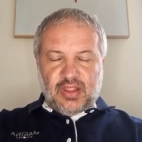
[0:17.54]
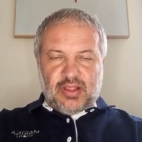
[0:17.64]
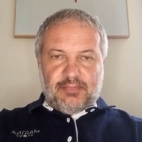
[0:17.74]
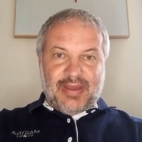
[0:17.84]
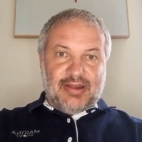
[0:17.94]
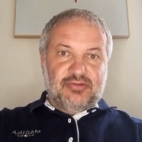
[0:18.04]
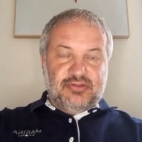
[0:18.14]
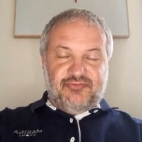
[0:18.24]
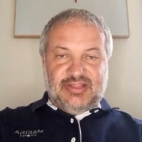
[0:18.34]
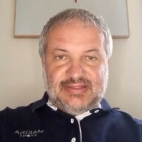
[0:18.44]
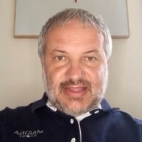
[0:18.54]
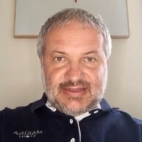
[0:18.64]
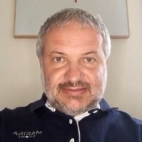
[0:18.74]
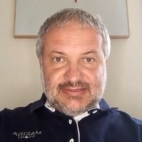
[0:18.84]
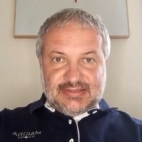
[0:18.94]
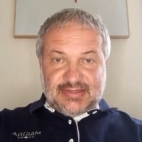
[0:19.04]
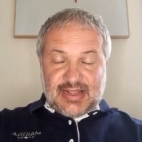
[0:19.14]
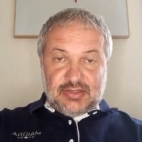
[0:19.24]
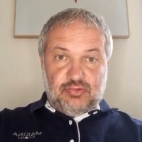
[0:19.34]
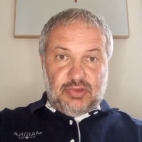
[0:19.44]
Parlo di flat tax
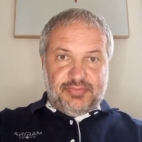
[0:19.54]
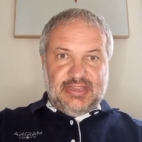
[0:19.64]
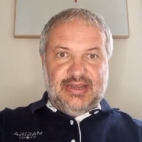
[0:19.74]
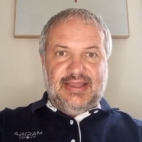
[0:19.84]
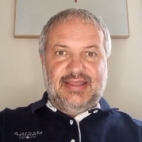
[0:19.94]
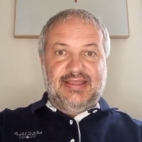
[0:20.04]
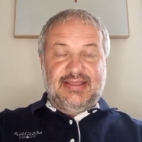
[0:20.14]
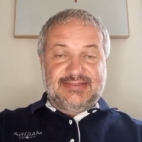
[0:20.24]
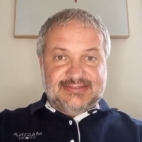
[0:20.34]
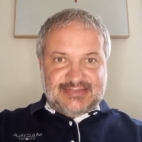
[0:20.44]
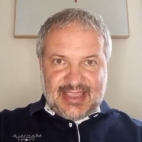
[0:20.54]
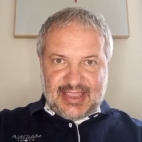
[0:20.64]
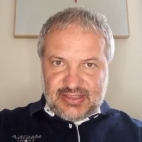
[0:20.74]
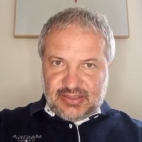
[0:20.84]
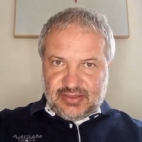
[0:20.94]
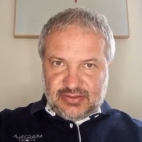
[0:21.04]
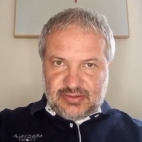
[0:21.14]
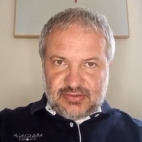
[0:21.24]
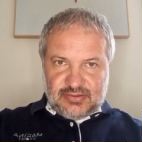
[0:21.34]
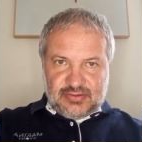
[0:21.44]
dal 2006,
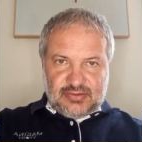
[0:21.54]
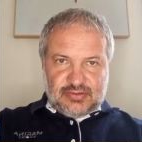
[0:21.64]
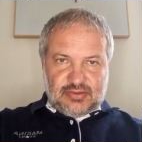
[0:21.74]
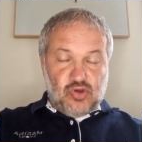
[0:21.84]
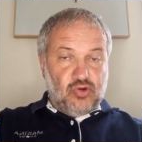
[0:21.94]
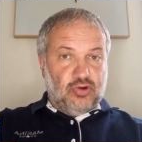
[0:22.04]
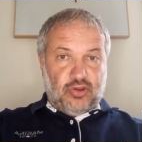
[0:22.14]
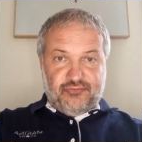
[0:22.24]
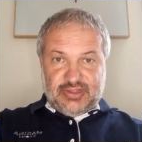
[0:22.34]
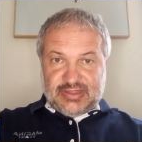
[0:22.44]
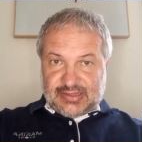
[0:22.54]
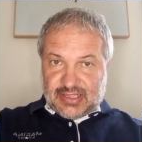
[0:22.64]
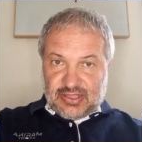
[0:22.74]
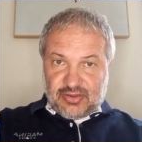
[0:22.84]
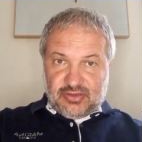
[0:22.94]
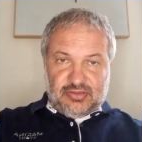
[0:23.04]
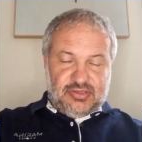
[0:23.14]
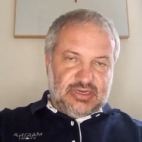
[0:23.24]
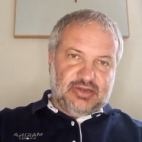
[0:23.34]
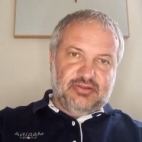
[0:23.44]
non l'ho inventata
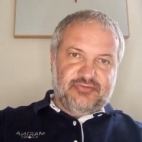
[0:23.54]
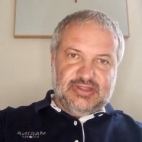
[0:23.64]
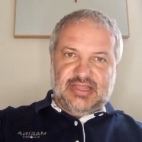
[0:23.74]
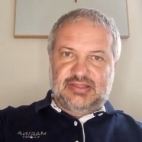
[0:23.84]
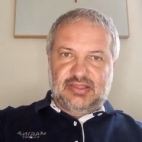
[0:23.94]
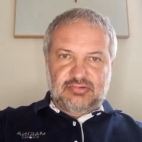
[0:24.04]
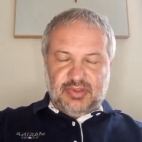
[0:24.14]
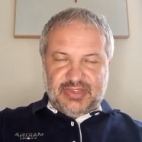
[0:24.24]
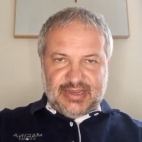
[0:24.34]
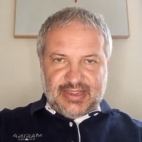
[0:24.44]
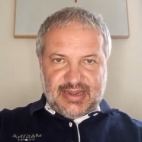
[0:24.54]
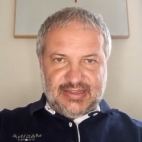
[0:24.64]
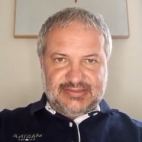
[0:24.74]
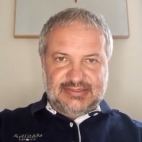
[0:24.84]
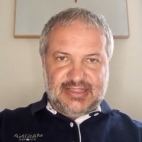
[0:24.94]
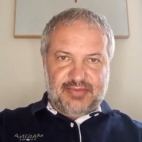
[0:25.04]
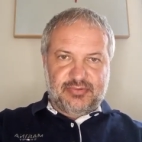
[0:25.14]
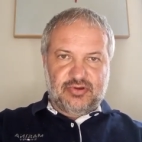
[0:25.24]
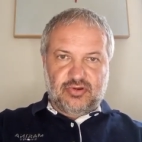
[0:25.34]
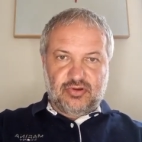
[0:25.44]
io, l'hanno inventata due americani che si
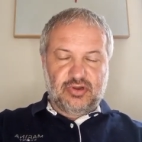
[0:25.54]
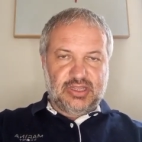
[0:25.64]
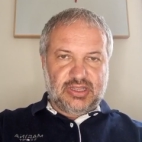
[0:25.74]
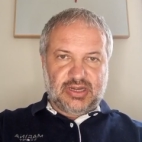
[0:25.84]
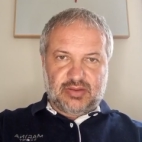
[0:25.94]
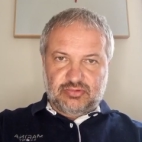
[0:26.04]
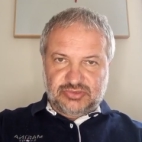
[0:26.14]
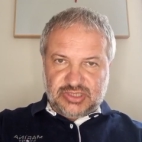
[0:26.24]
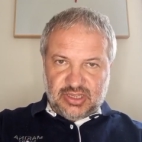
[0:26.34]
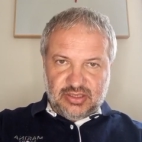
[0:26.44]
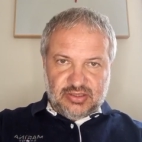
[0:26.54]
chiamano Hall e Rabusca.